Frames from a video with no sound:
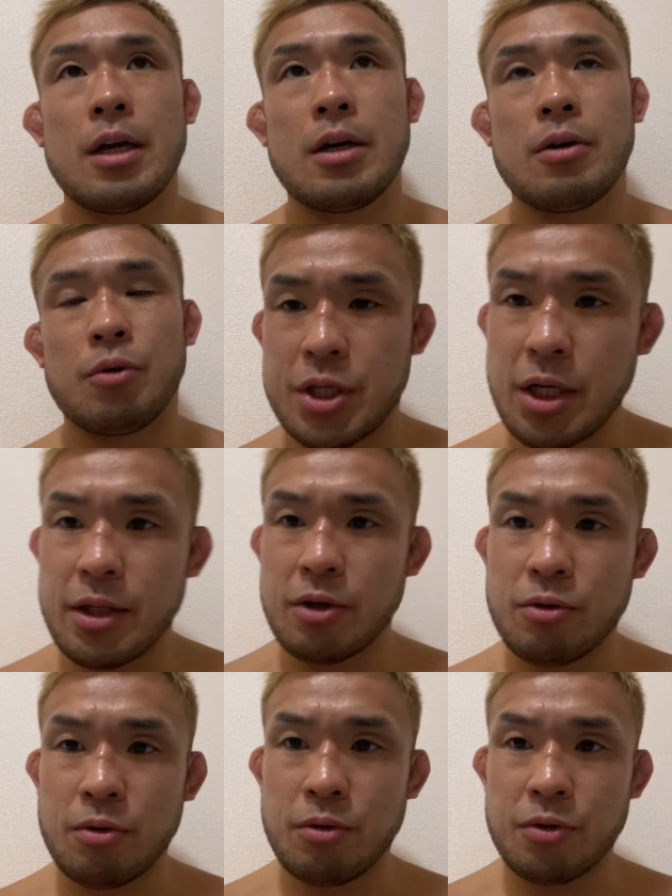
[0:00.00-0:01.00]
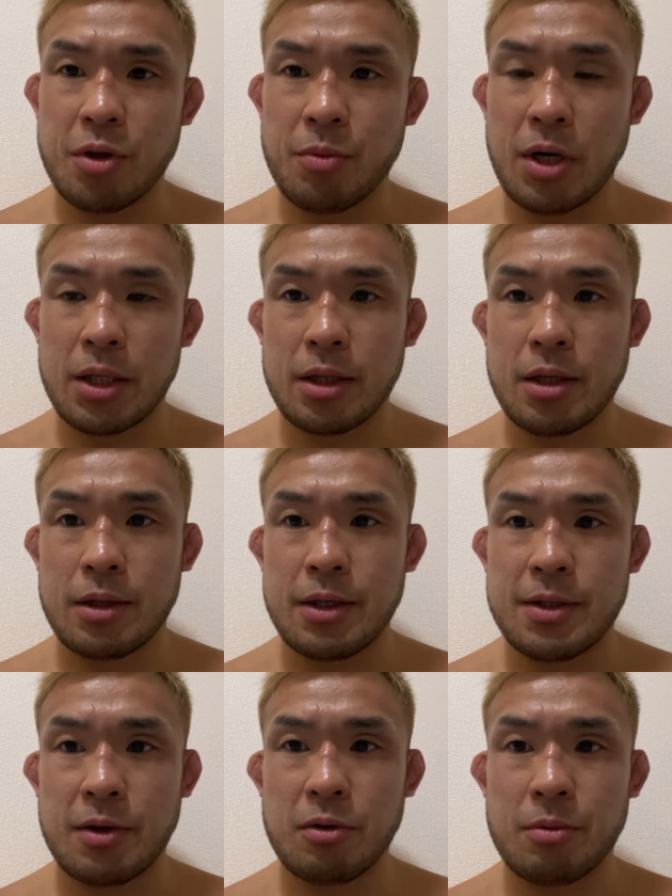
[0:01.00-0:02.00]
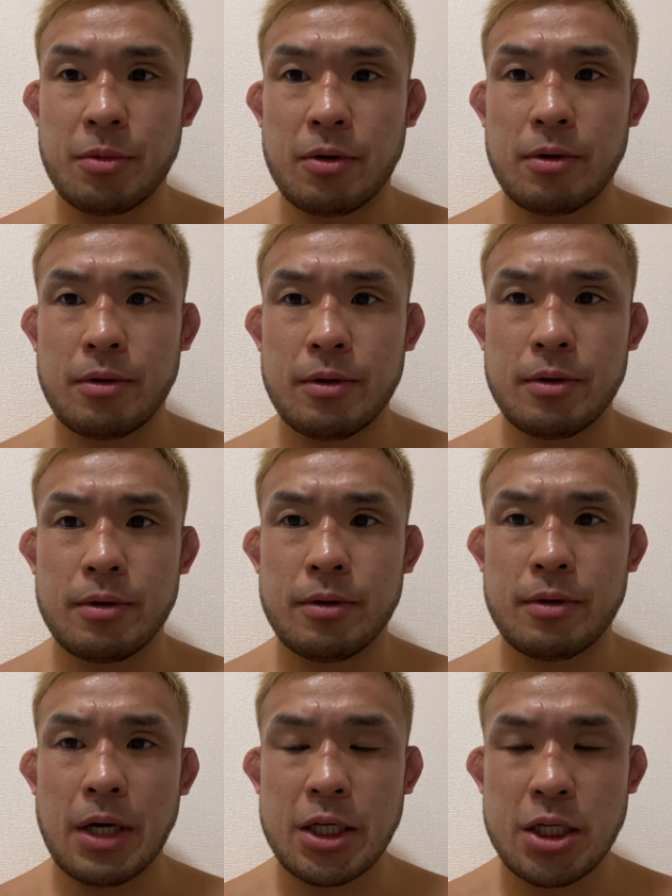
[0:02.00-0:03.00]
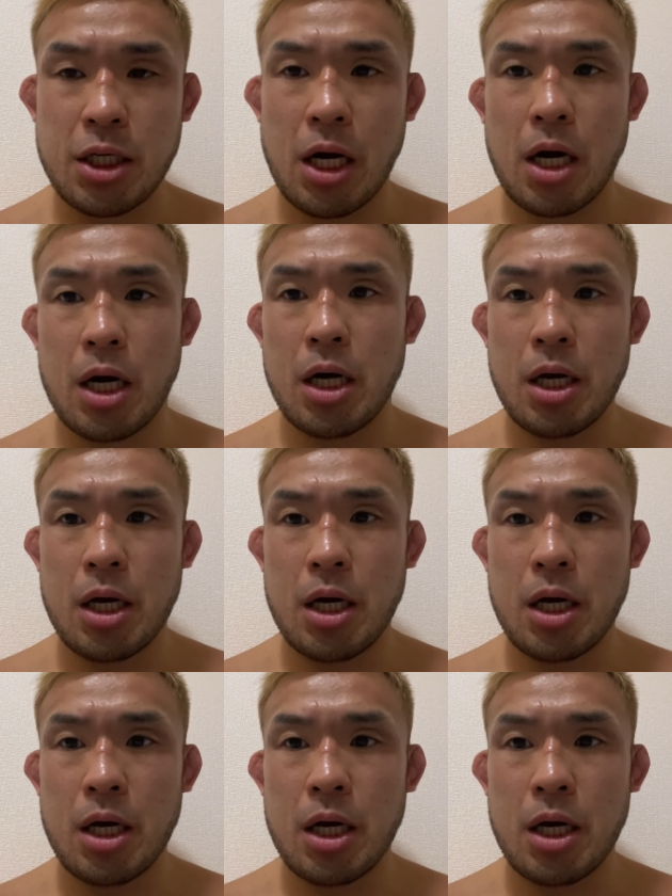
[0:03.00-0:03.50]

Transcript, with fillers: おぎチャンネルの方でも語ったんですけども、明日、